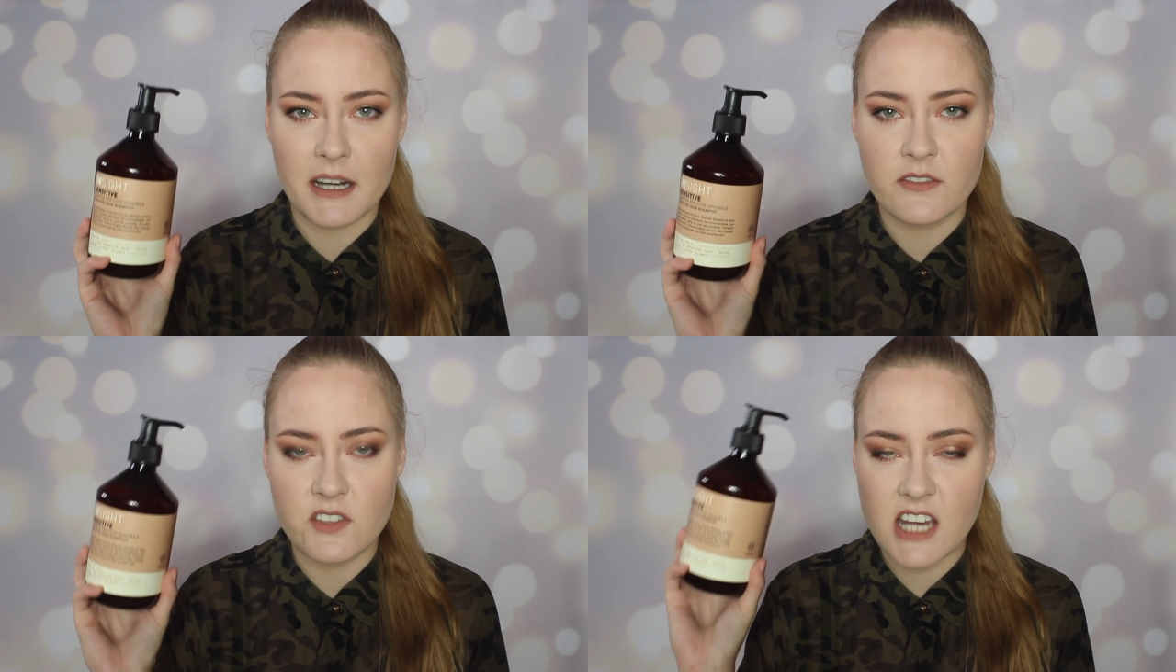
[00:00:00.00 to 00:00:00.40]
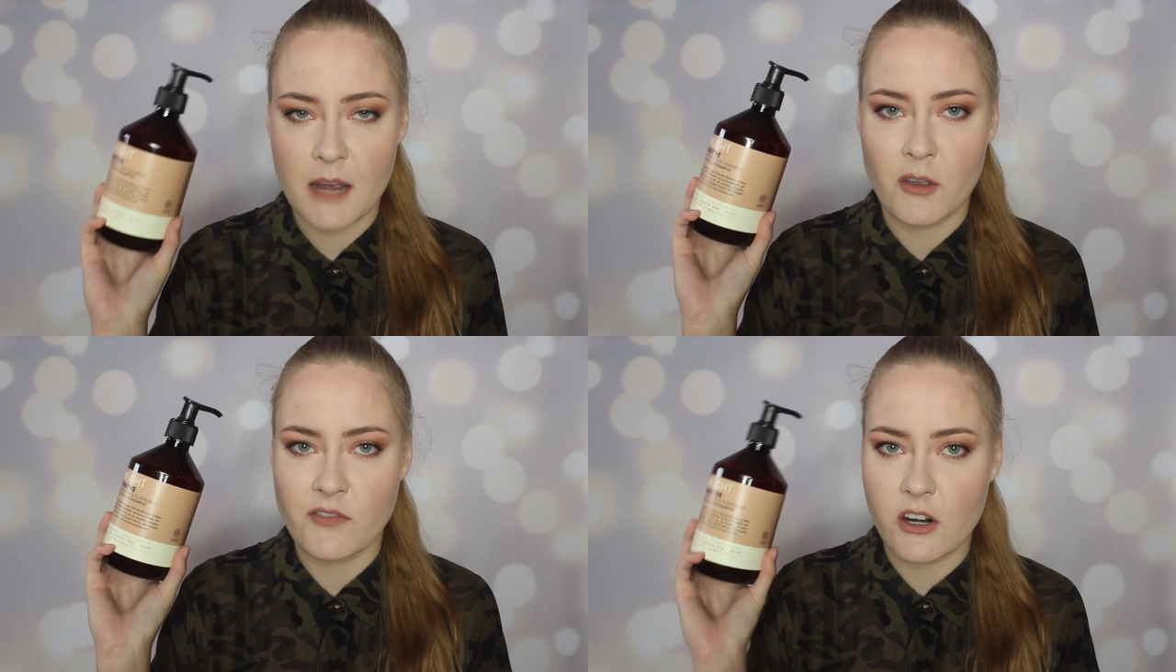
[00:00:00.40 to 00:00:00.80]
ale
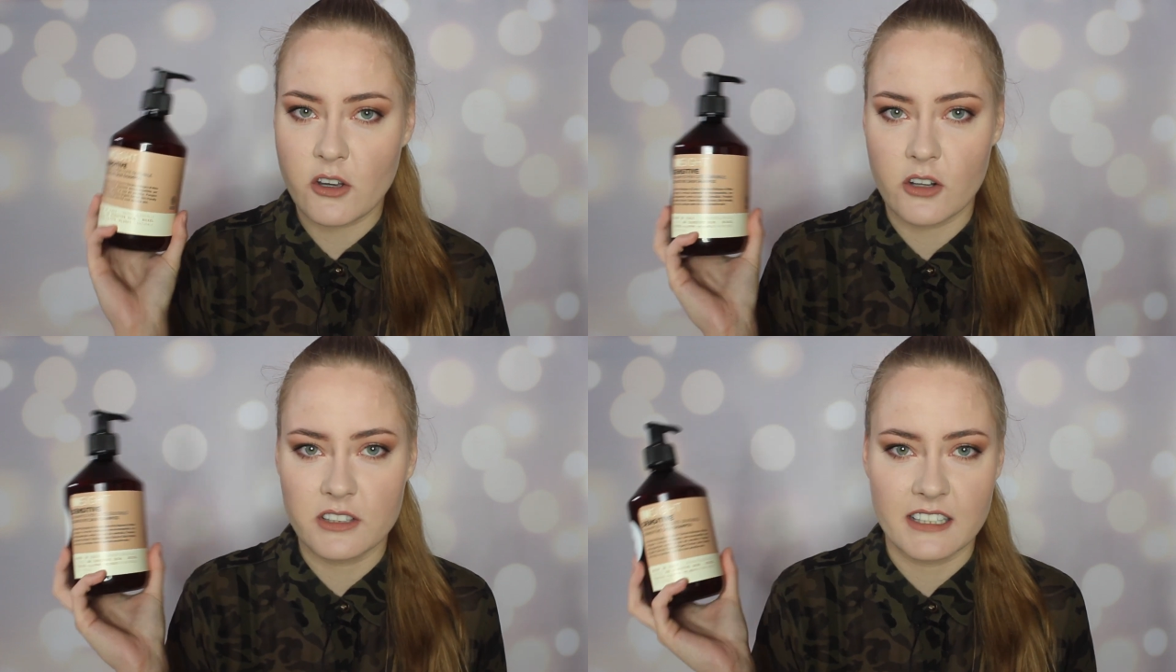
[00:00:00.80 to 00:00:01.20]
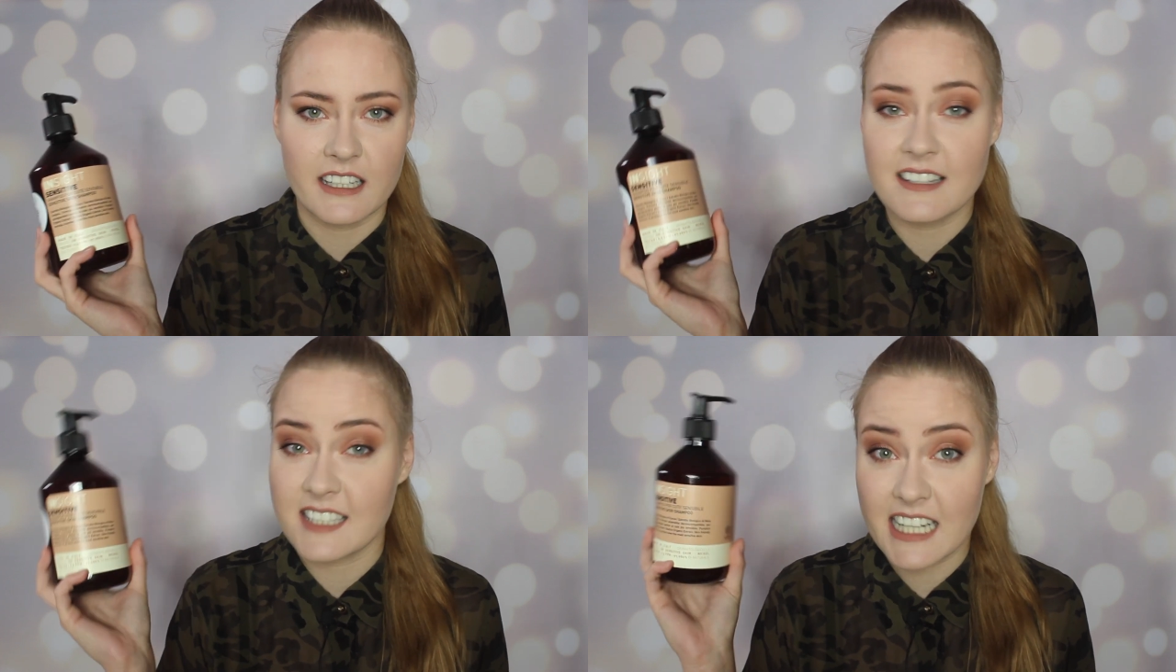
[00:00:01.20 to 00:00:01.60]
widziałam ją wielokrotnie
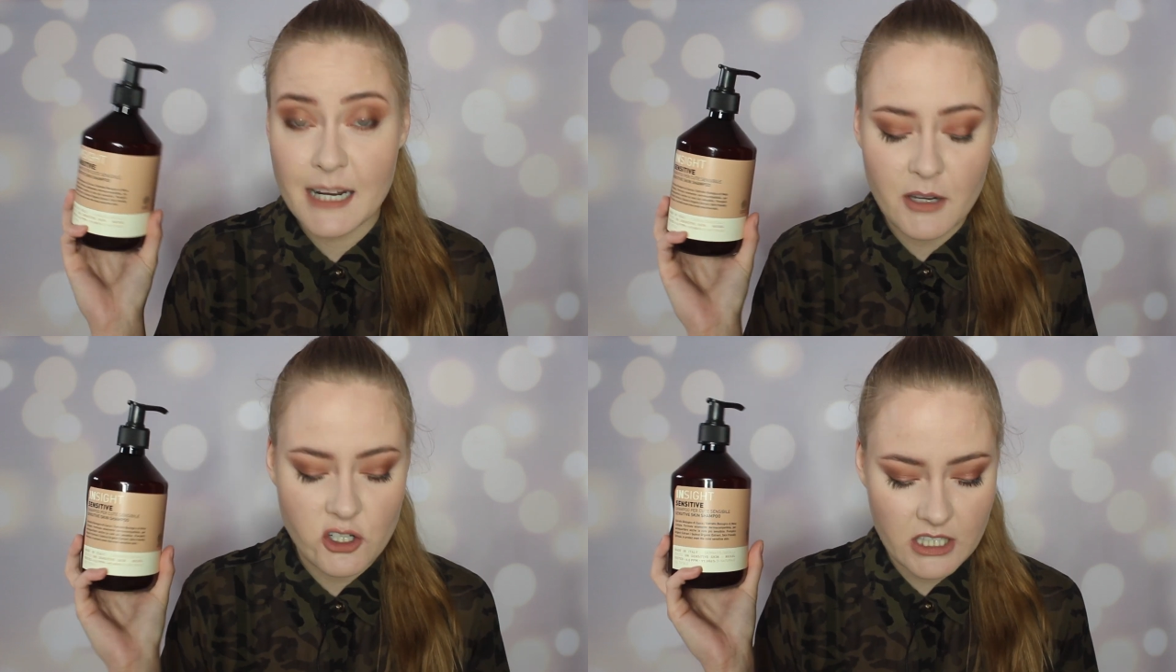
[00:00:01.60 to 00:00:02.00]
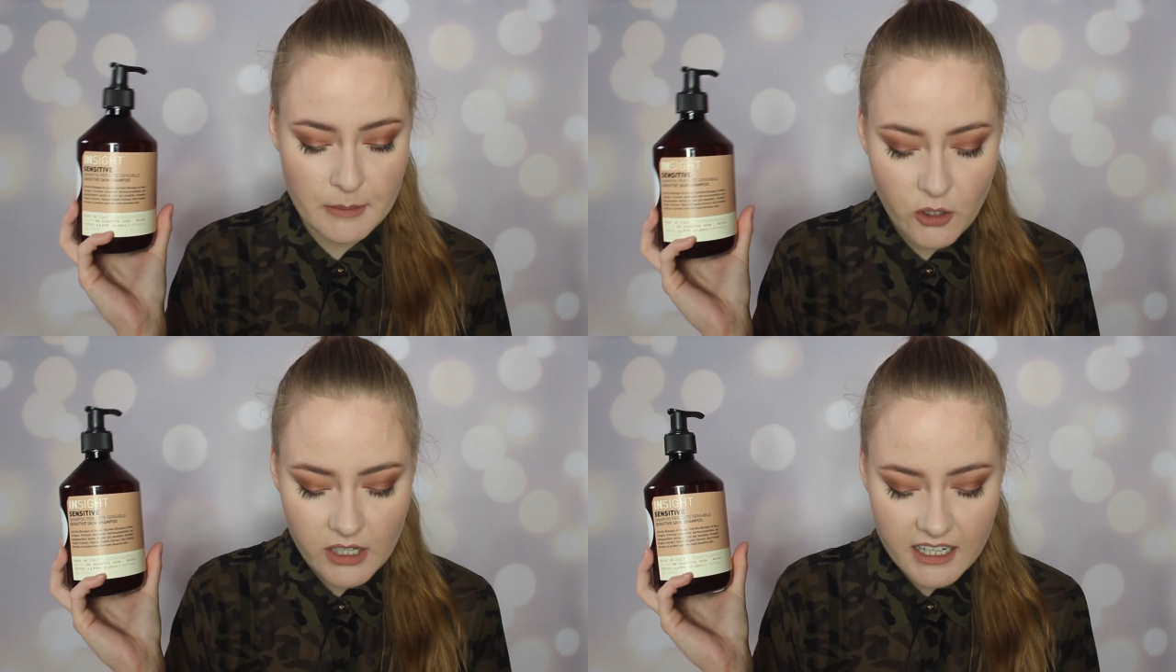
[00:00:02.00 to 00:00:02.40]
na Instagramie czy
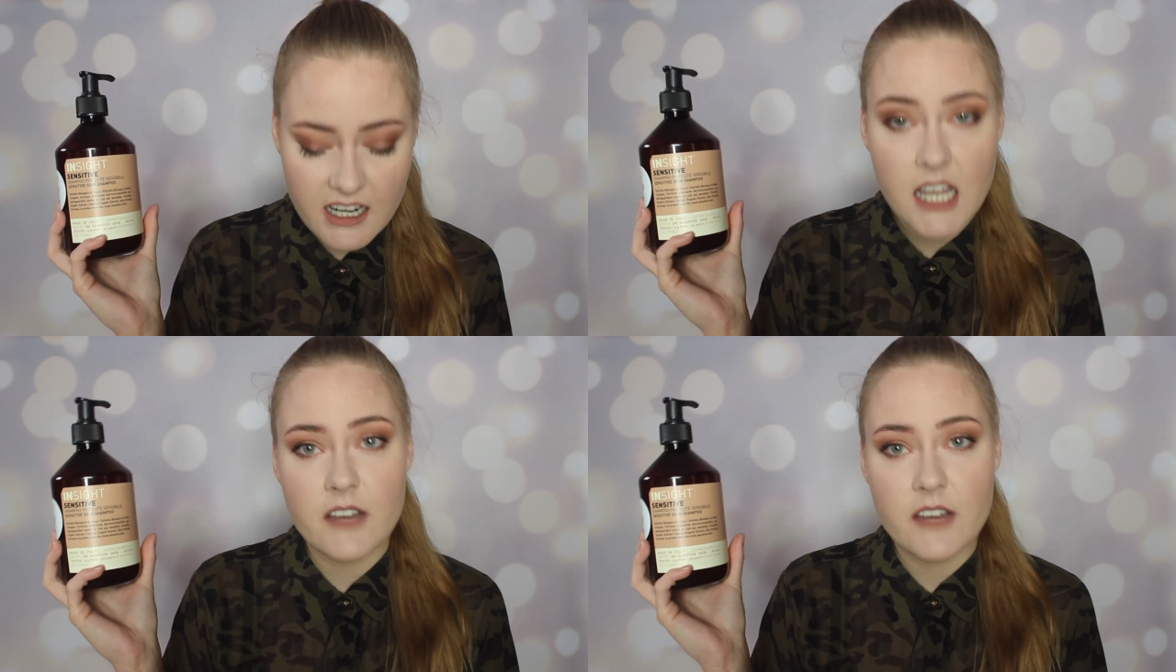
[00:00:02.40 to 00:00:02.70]
na blogach,